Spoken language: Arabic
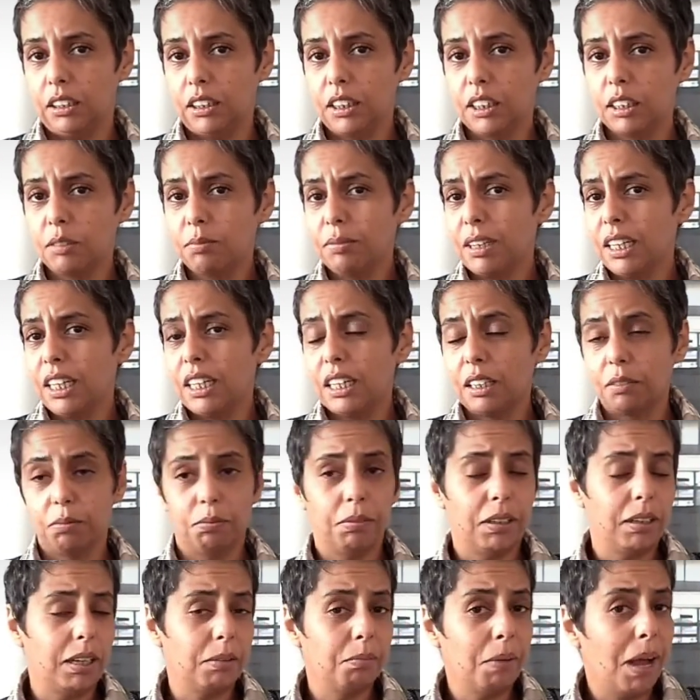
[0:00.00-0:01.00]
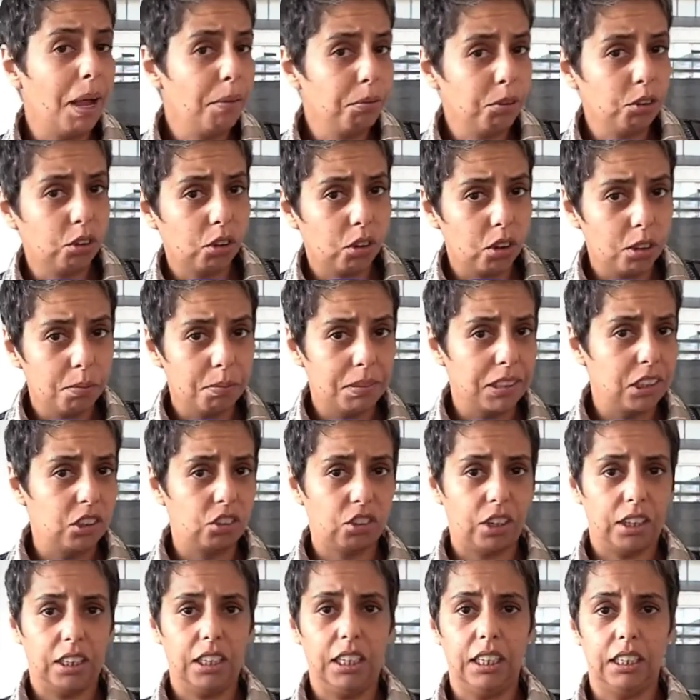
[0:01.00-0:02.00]
اسمه ما حبش يقول بلي
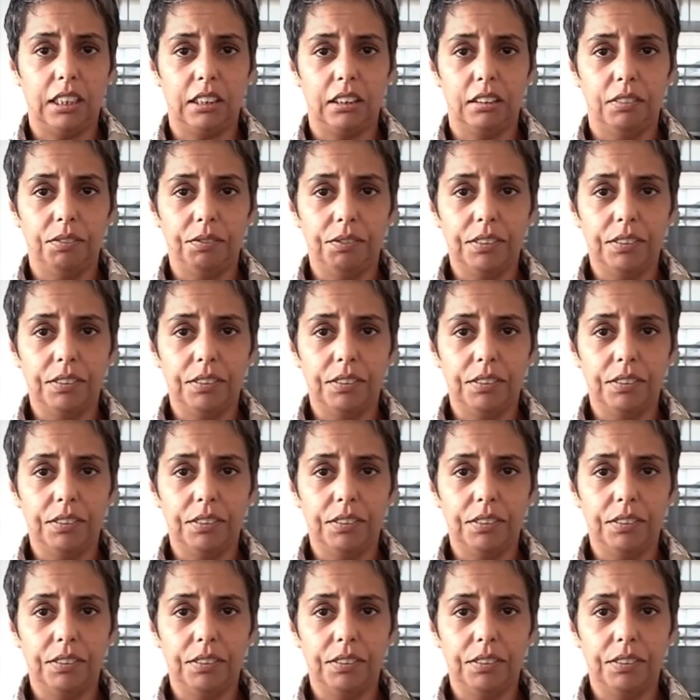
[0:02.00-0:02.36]
جايحين